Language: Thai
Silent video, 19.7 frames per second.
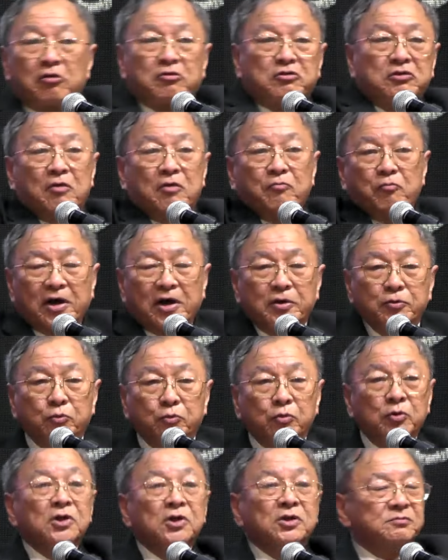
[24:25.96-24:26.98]
ลื่อนไหวอยู่
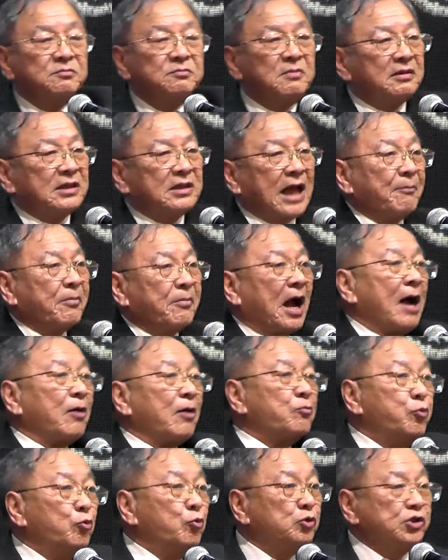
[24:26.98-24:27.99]
ข้ามกลาง
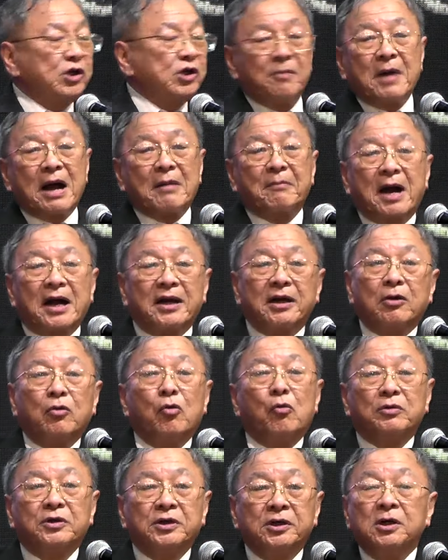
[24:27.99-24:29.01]
ผู้เชื่อมากมายในโล
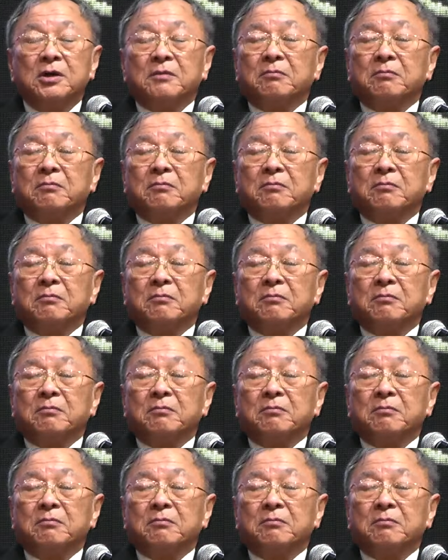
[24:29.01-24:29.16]
กนี้